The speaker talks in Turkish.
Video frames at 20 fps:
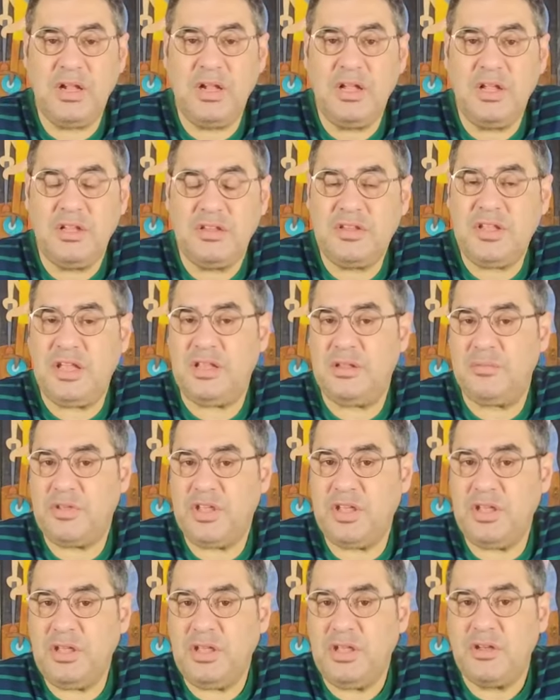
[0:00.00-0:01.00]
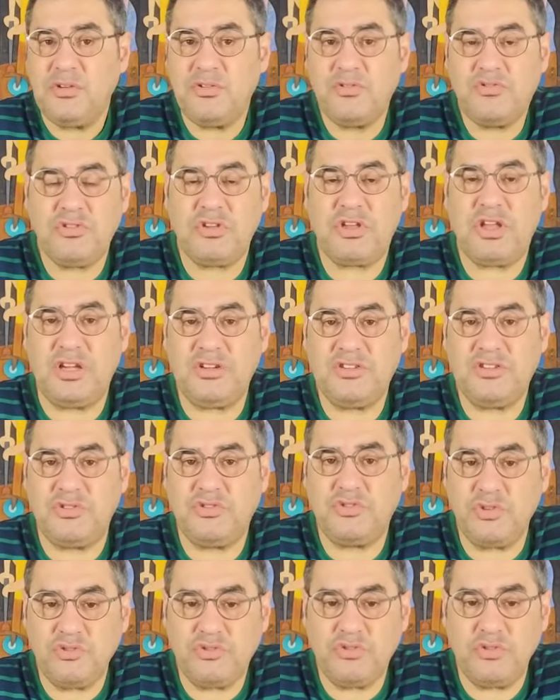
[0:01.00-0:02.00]
diyelim ki küçük yaşta
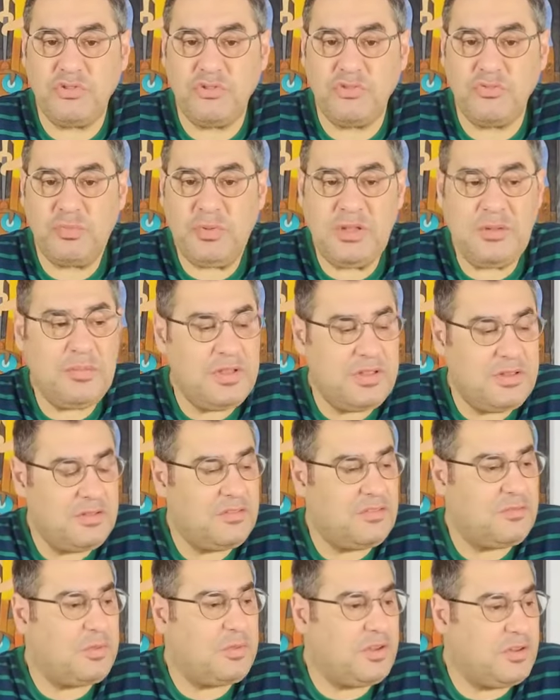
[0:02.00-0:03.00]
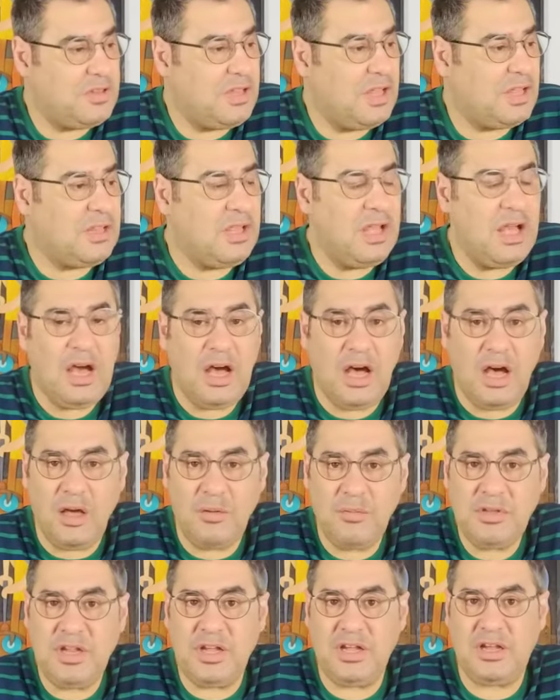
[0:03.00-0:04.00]
çocuğunuz bilmediğiniz birinden
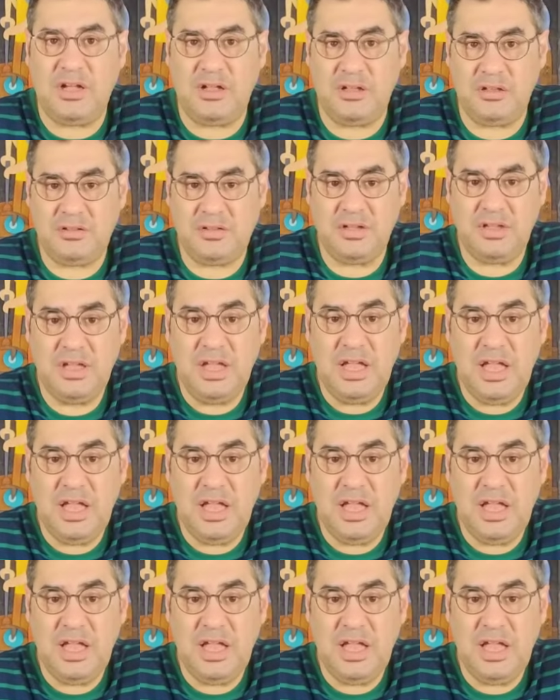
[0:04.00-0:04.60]
hamile kaldı.